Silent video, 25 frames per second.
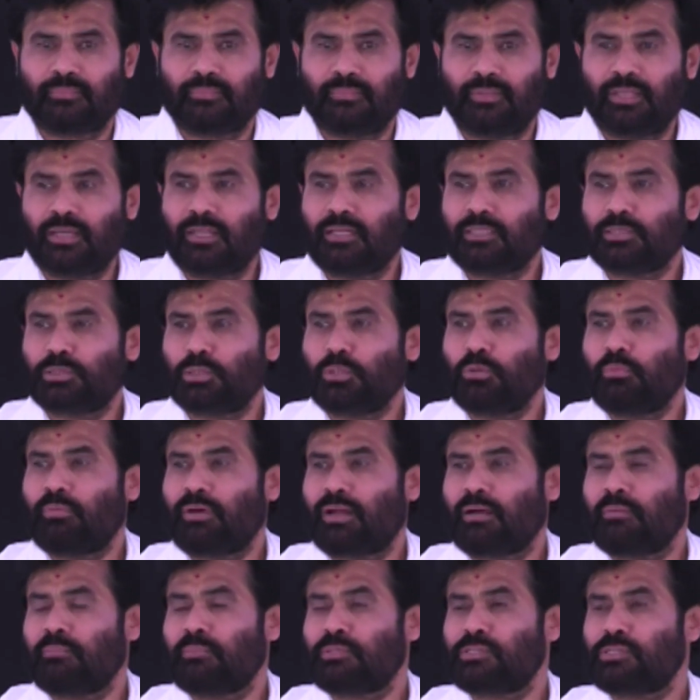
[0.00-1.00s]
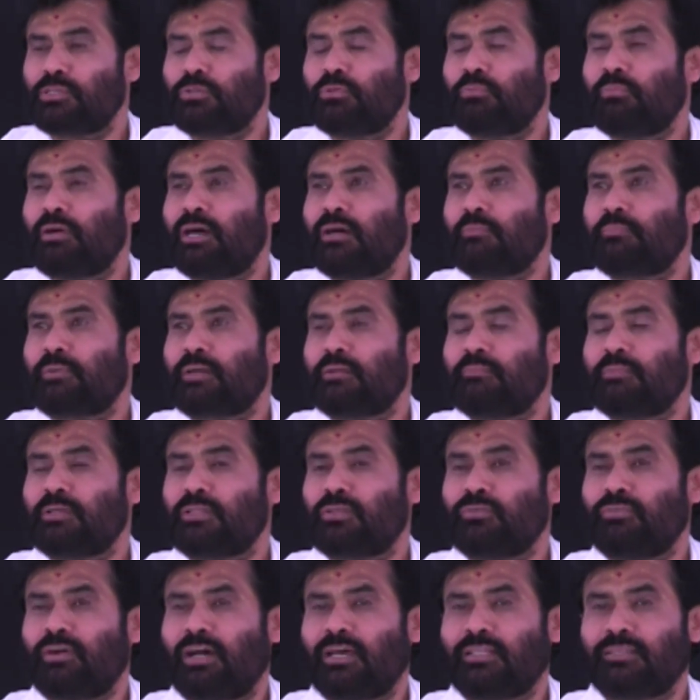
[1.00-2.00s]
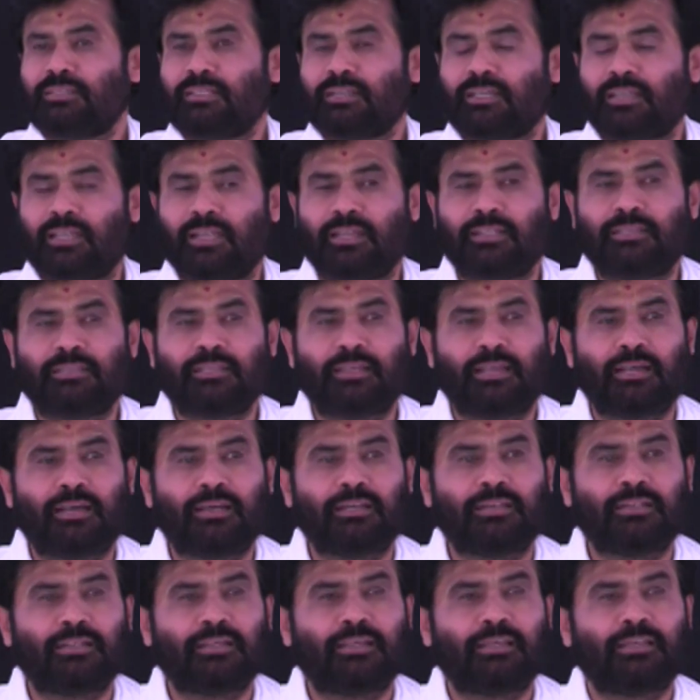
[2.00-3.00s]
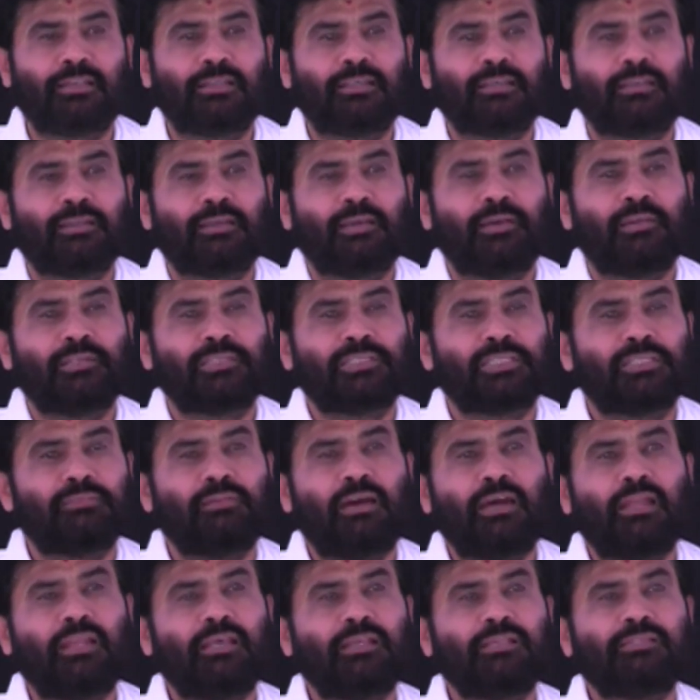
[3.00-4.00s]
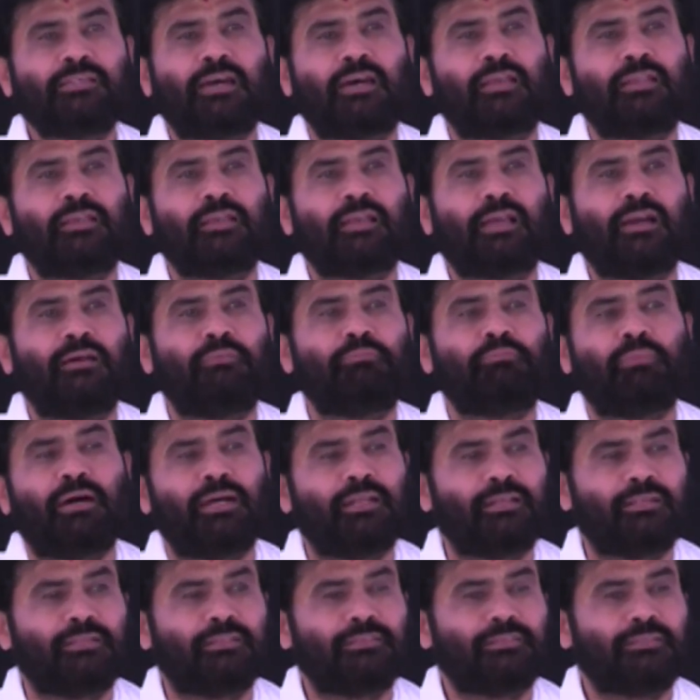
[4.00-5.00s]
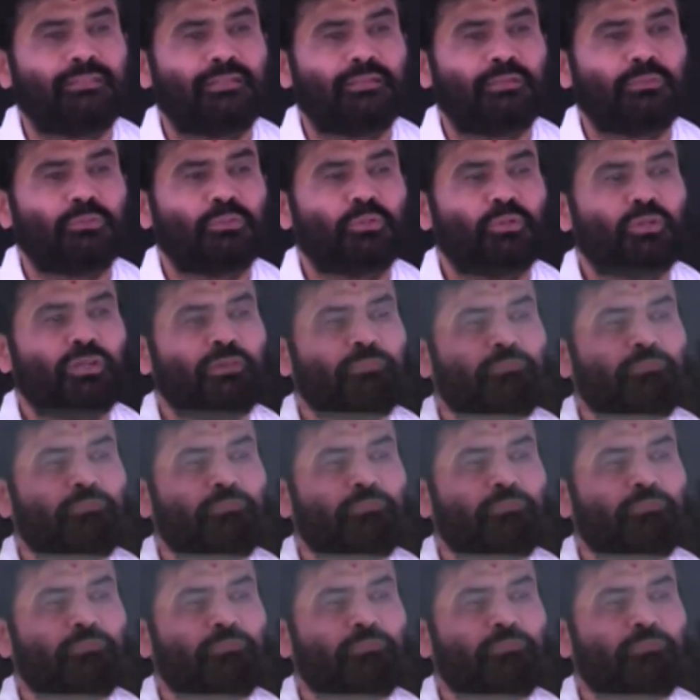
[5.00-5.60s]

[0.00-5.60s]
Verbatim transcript: लेकिन शिव मरण शिव महाप्रण में तो वहां तक कह दिया शिवालय जाने का मन कोई